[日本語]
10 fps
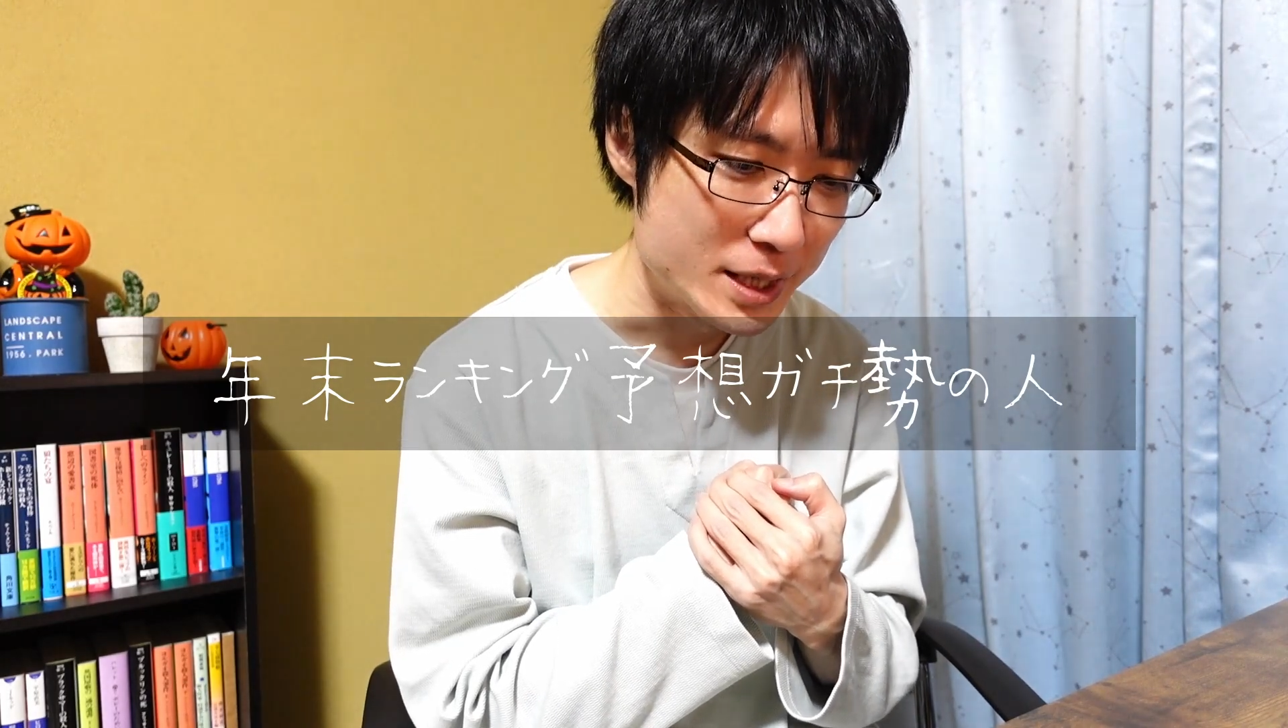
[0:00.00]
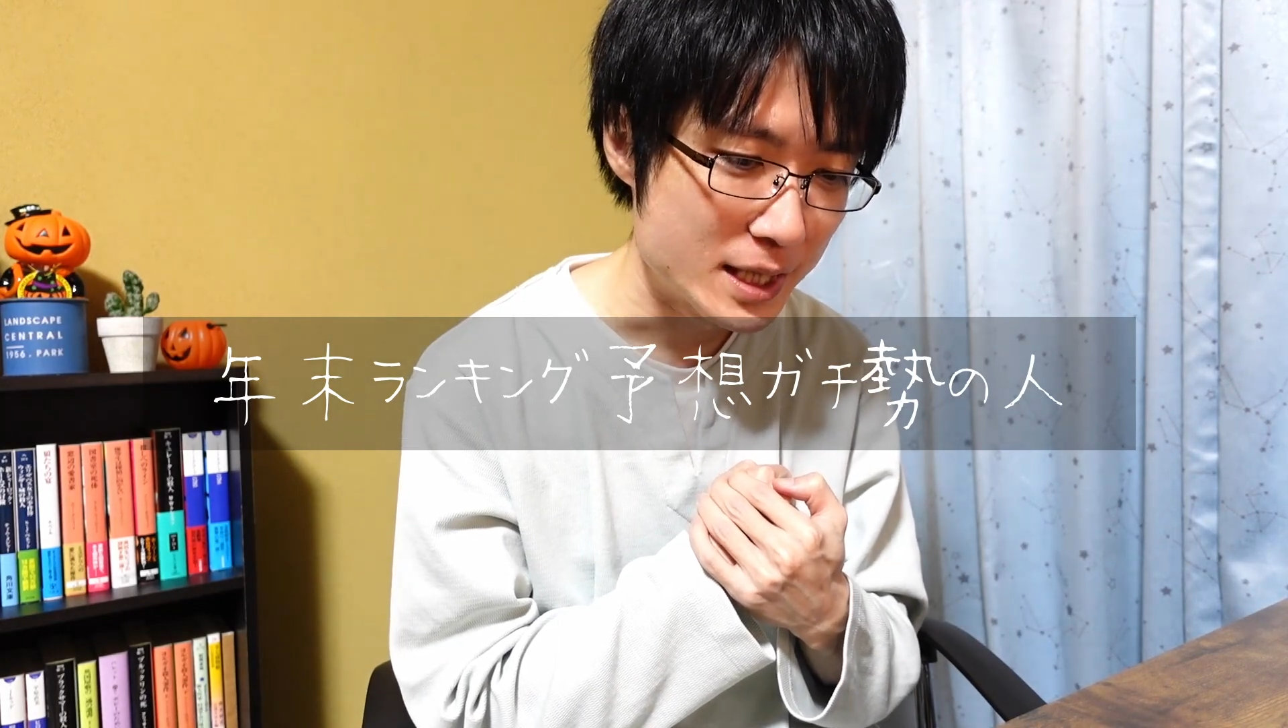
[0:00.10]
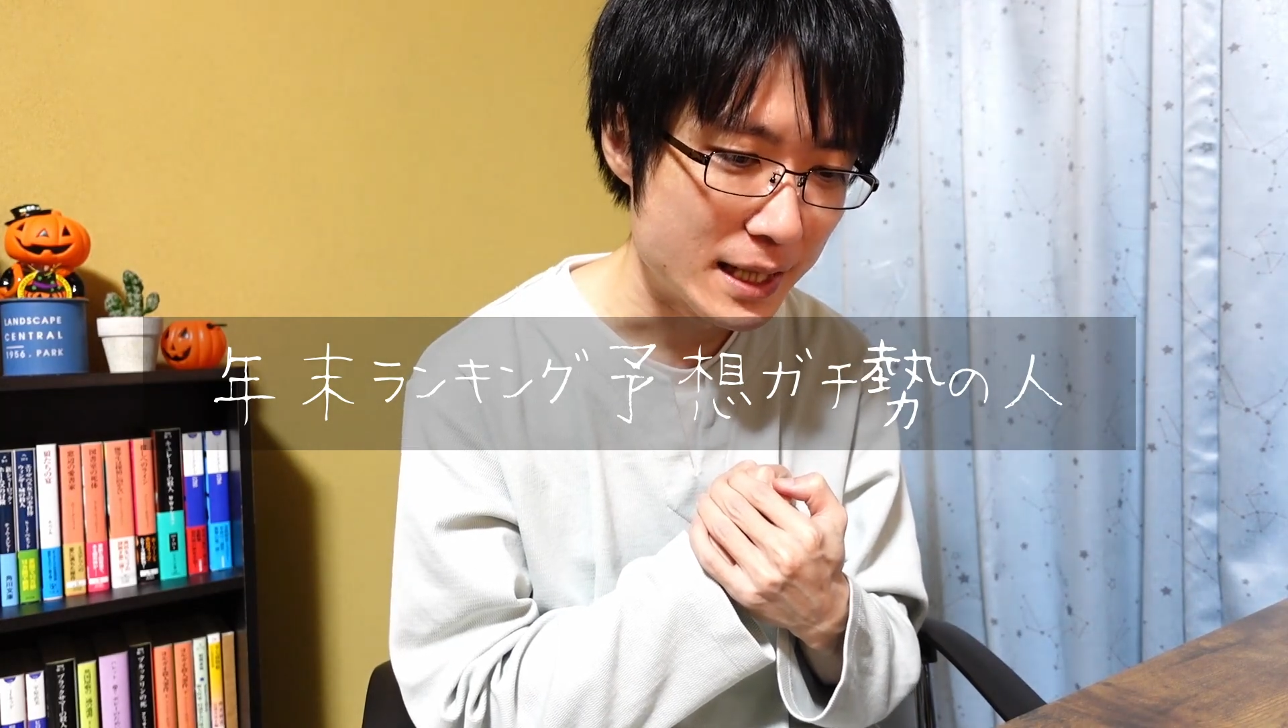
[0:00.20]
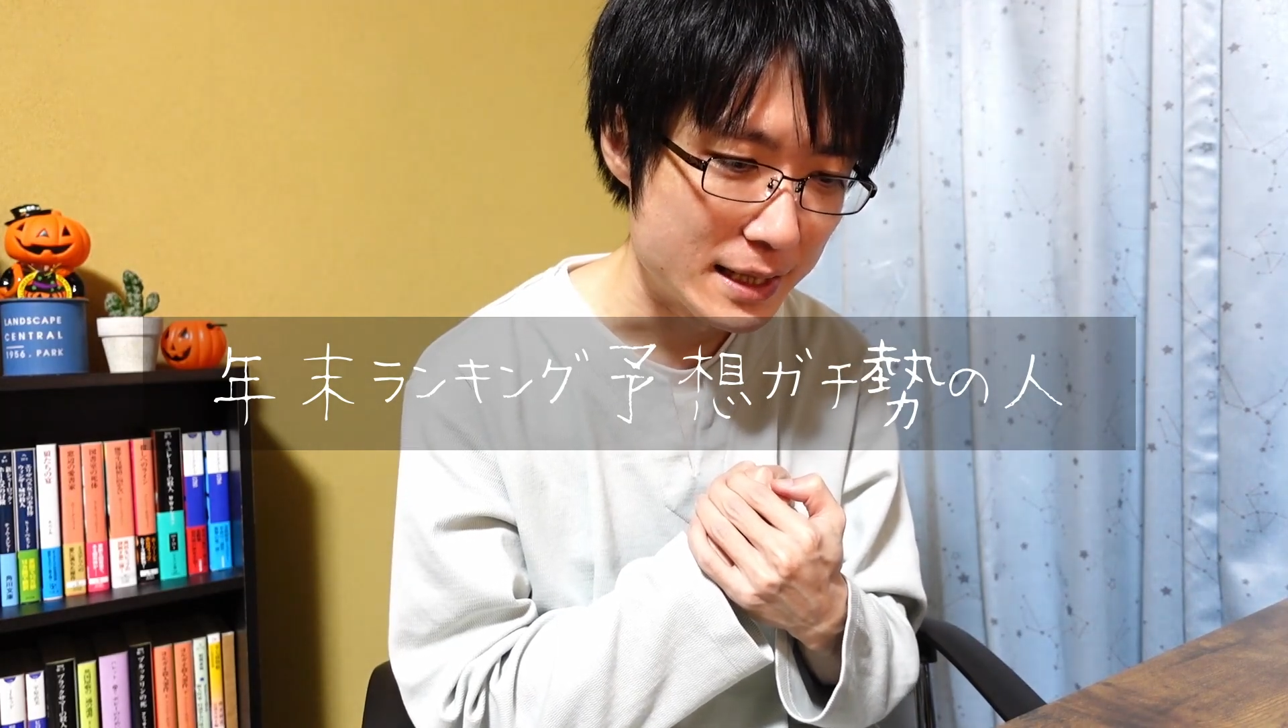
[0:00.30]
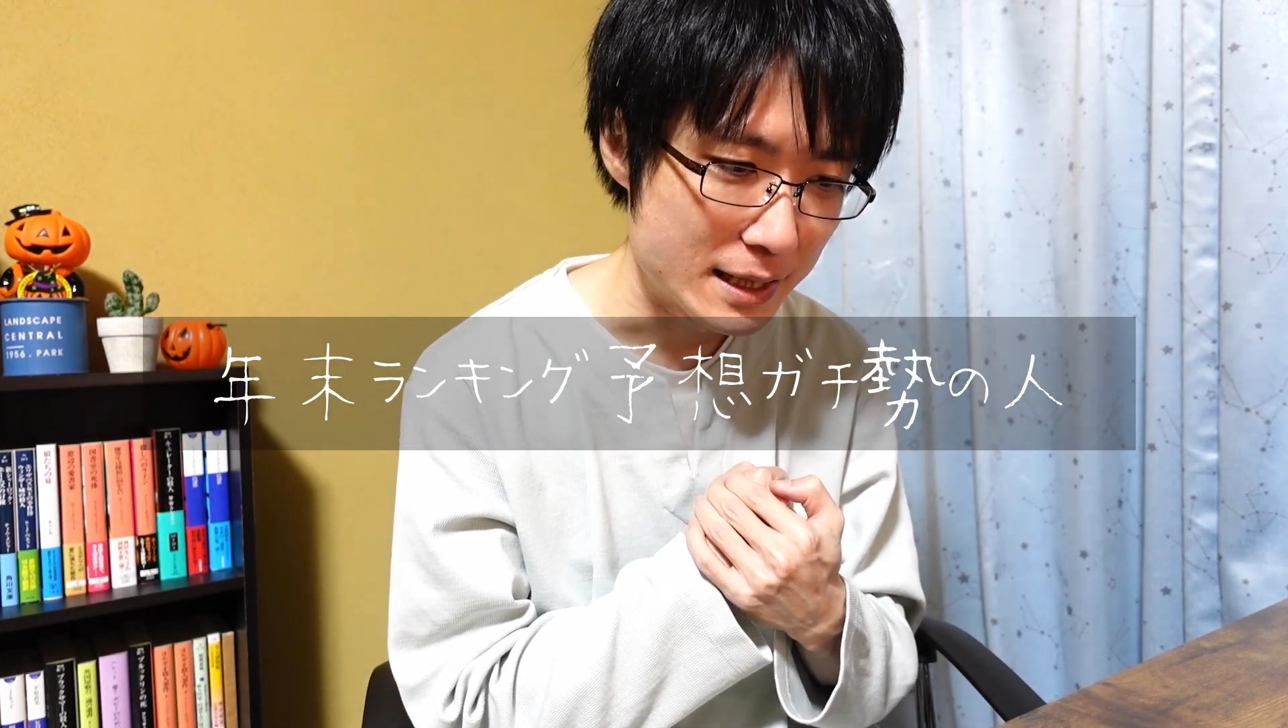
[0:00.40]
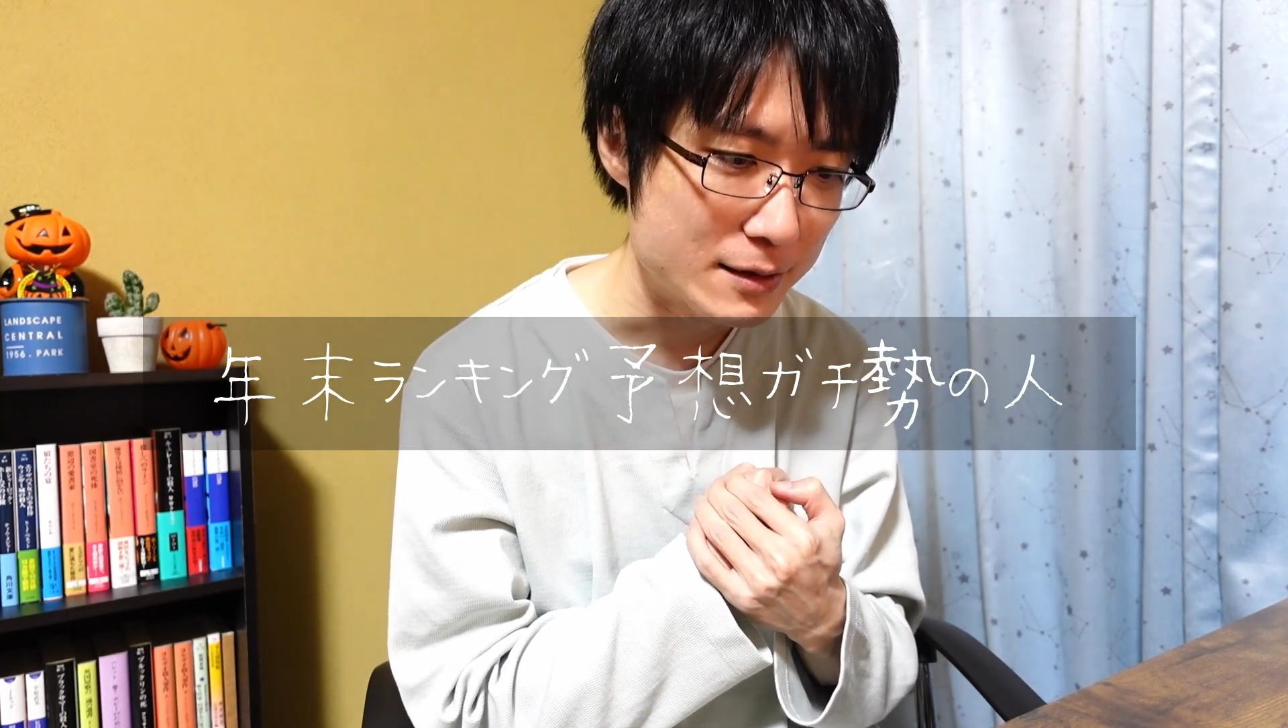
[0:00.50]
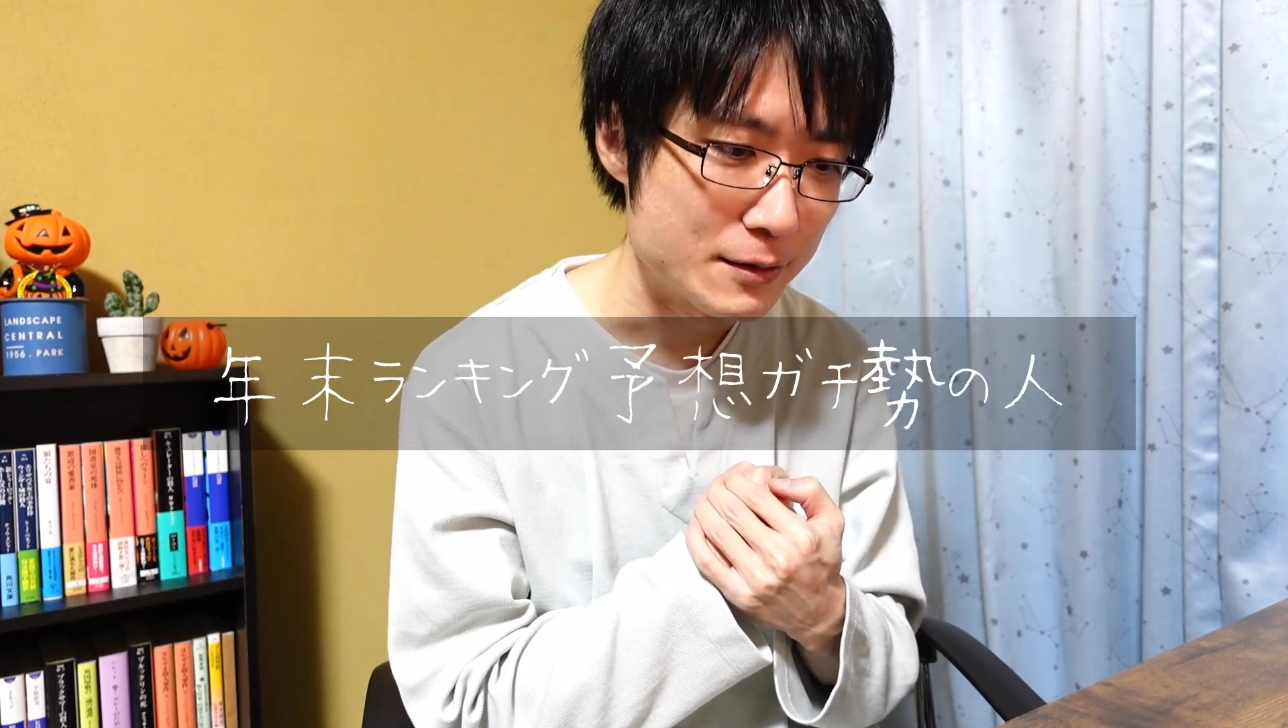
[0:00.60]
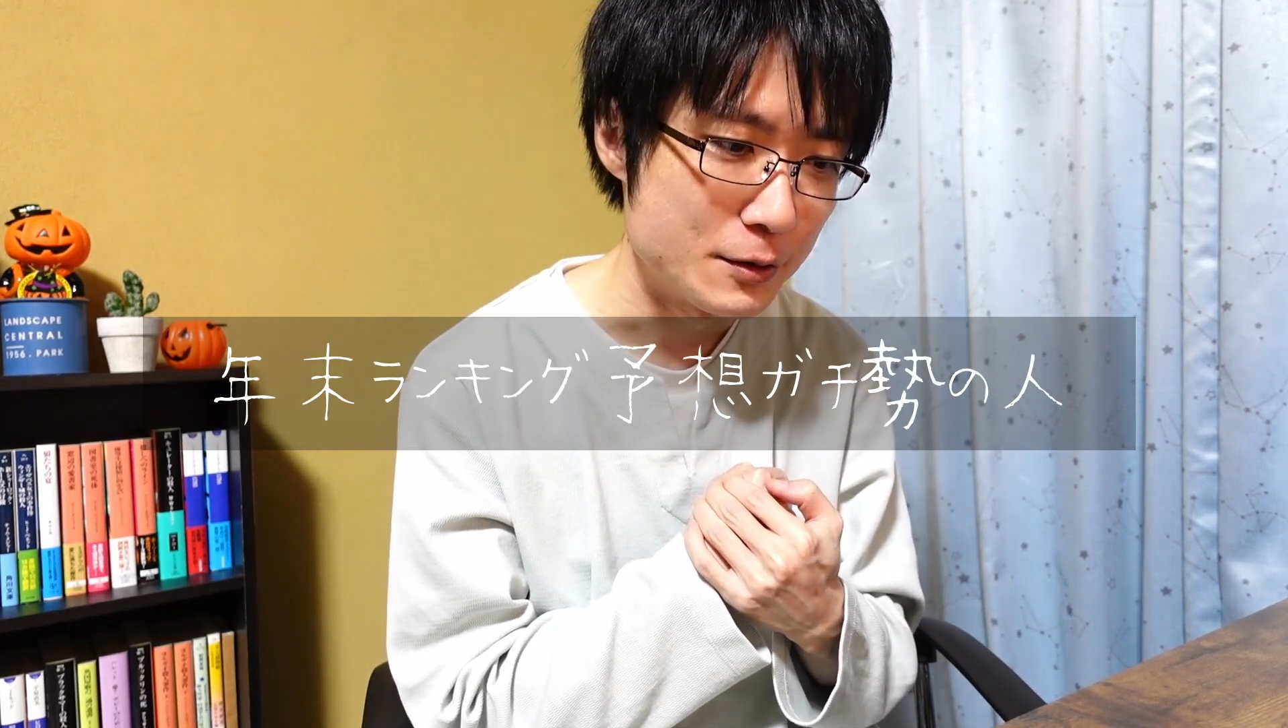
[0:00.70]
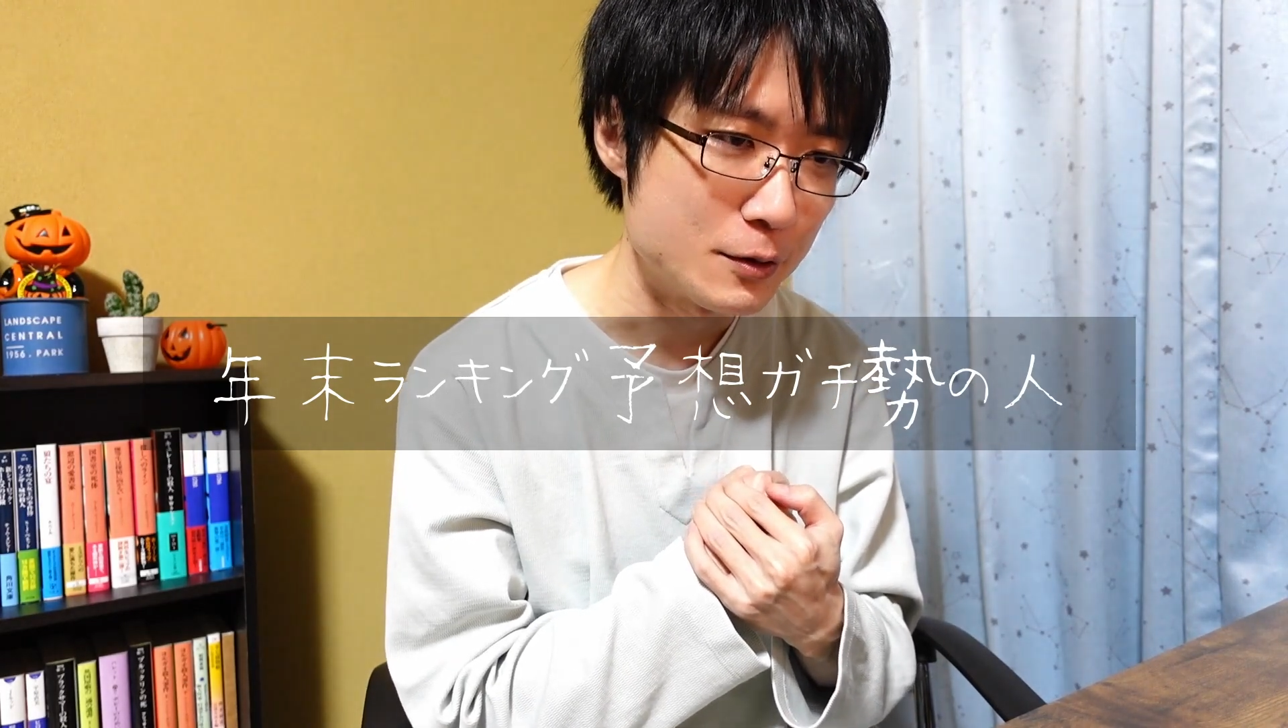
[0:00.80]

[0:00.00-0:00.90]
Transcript: たいなとい